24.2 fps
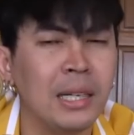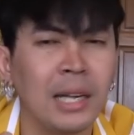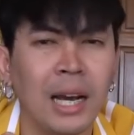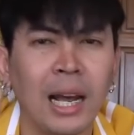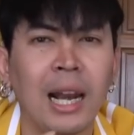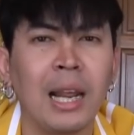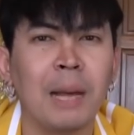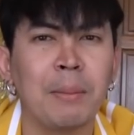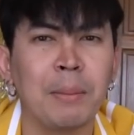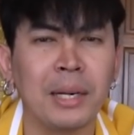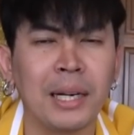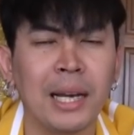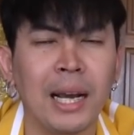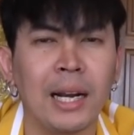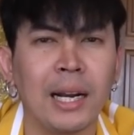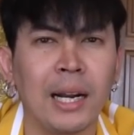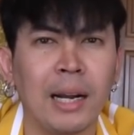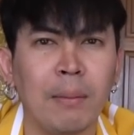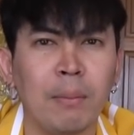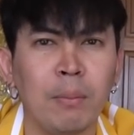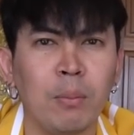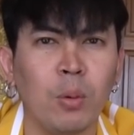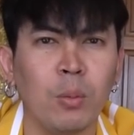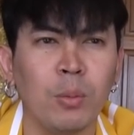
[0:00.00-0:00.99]
เหลืออะไรเหมือนกัน
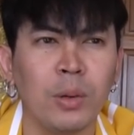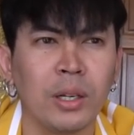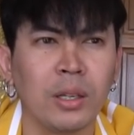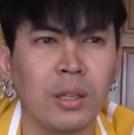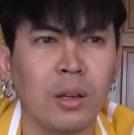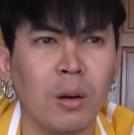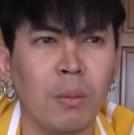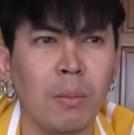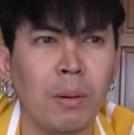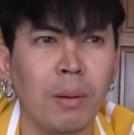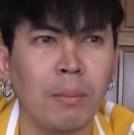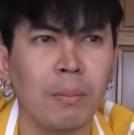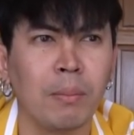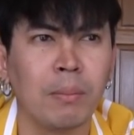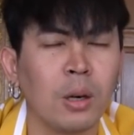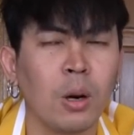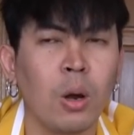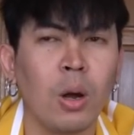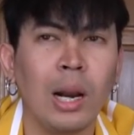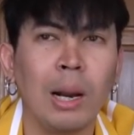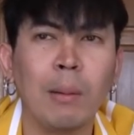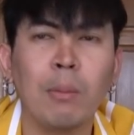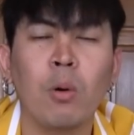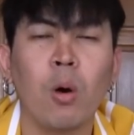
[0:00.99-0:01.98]
ครับ ผมยังต้องแบบร
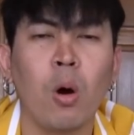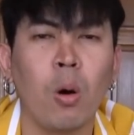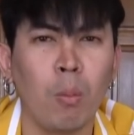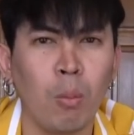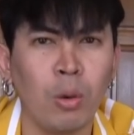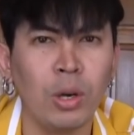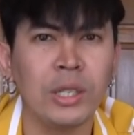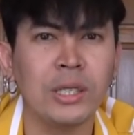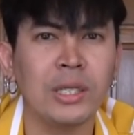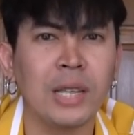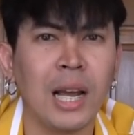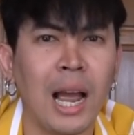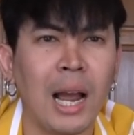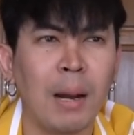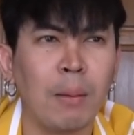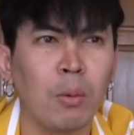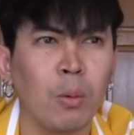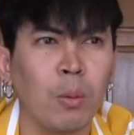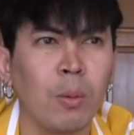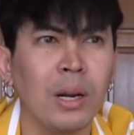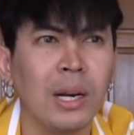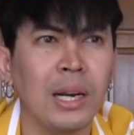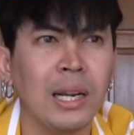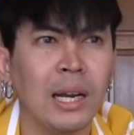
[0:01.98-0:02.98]
อรับของบริจาคผ
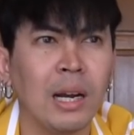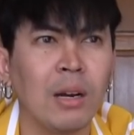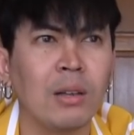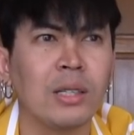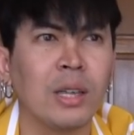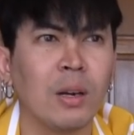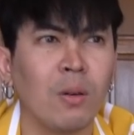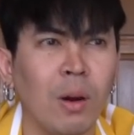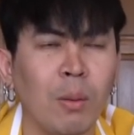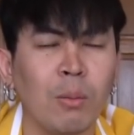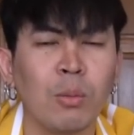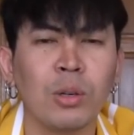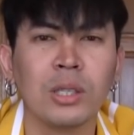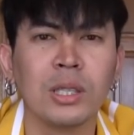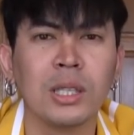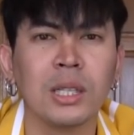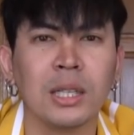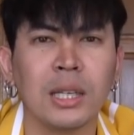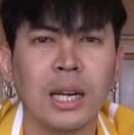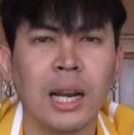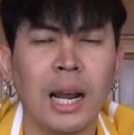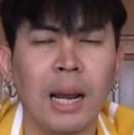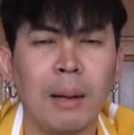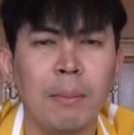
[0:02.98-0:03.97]
มก็เลยเข้าใจความรู้สึ
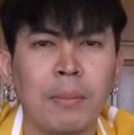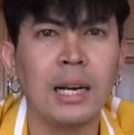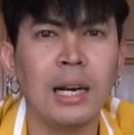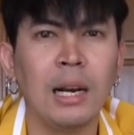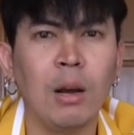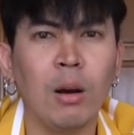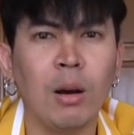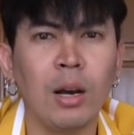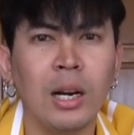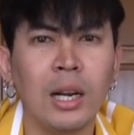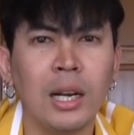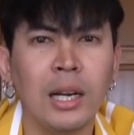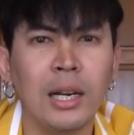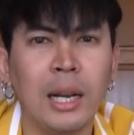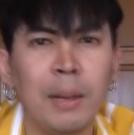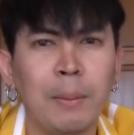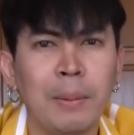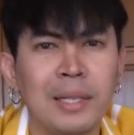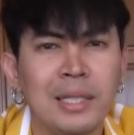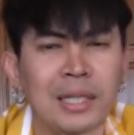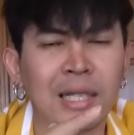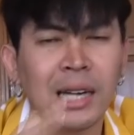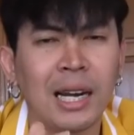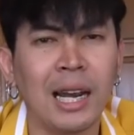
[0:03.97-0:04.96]
กนะครับแล้วก็เลยได้
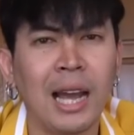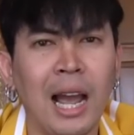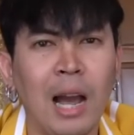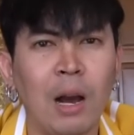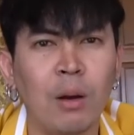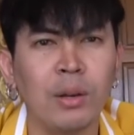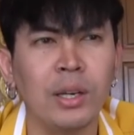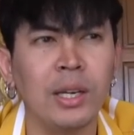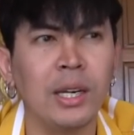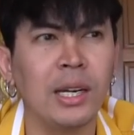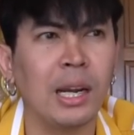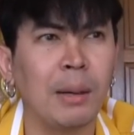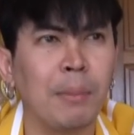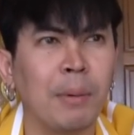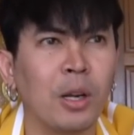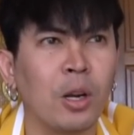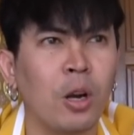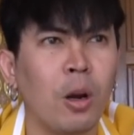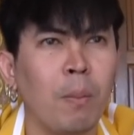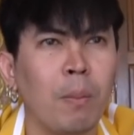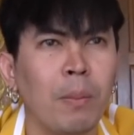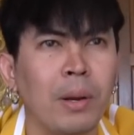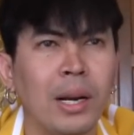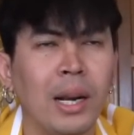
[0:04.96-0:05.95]
ไปเจอข่าวนี้ครับไป
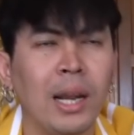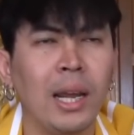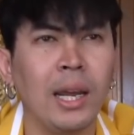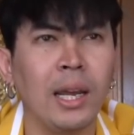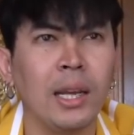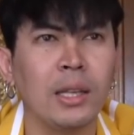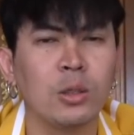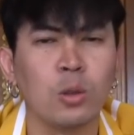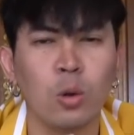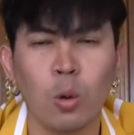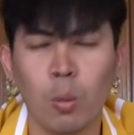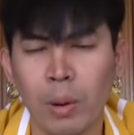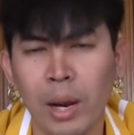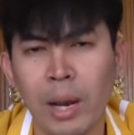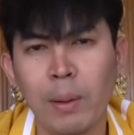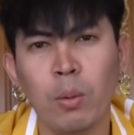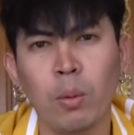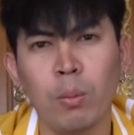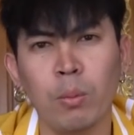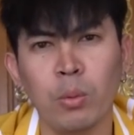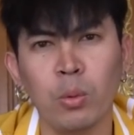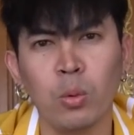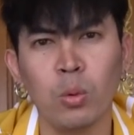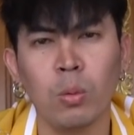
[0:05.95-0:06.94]
ก๊อปมันได้ส่งมาให้
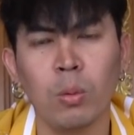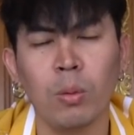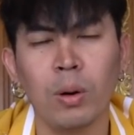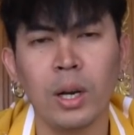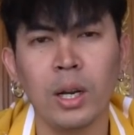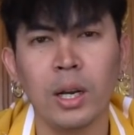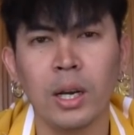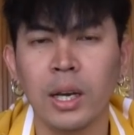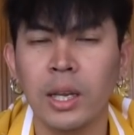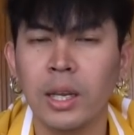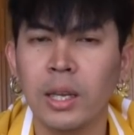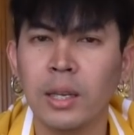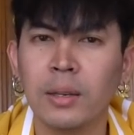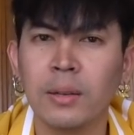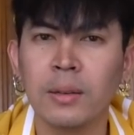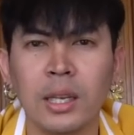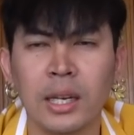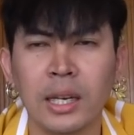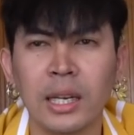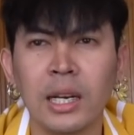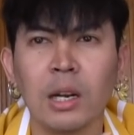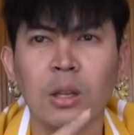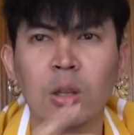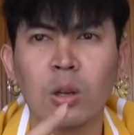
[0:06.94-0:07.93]
ผมดูผมก็เลยเฮ้ยอ
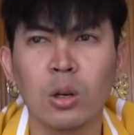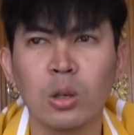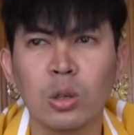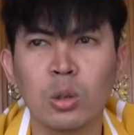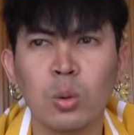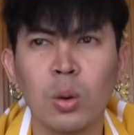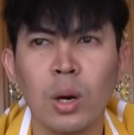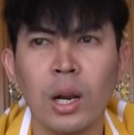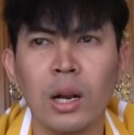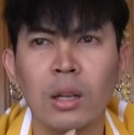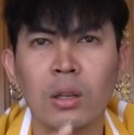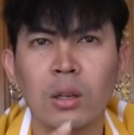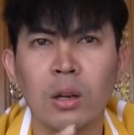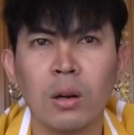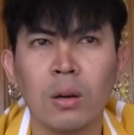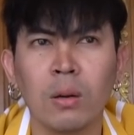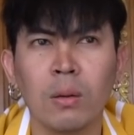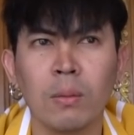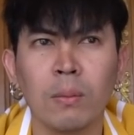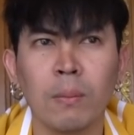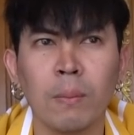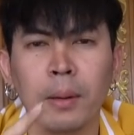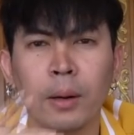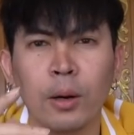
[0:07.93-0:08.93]
ย่างนี้เราต้องช่วย เราต้อง
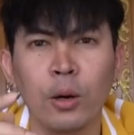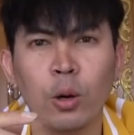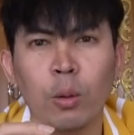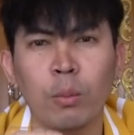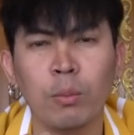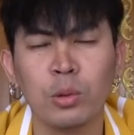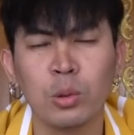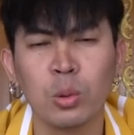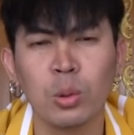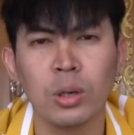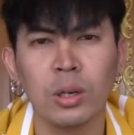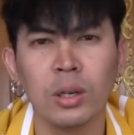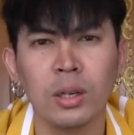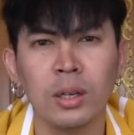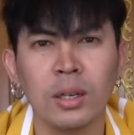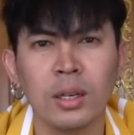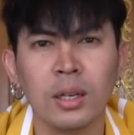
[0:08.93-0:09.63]
ระดมทุน